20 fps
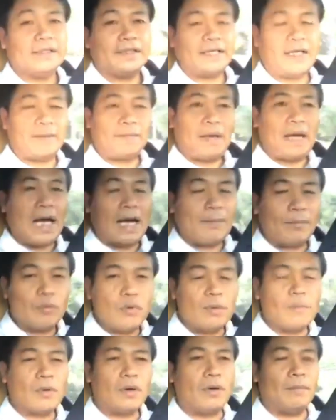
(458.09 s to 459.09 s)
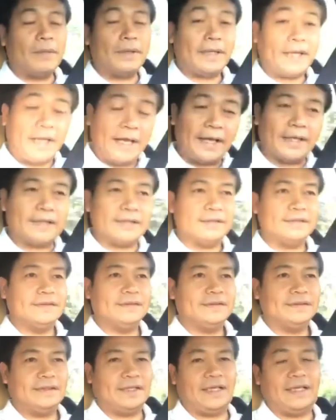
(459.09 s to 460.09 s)
แก่ภาพรวมของประเทศ
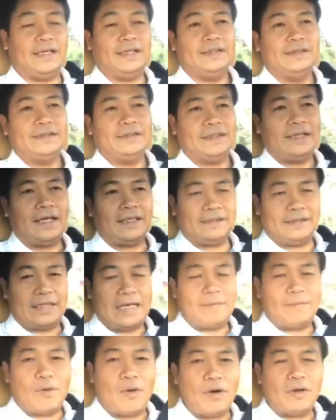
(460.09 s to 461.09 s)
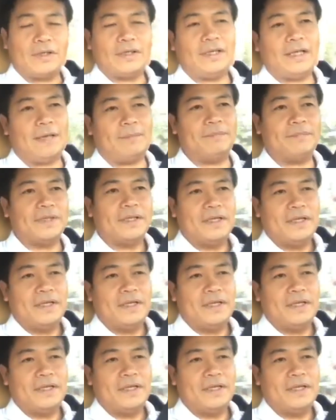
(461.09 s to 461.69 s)
นะอัจฉริยะบอกนะครับ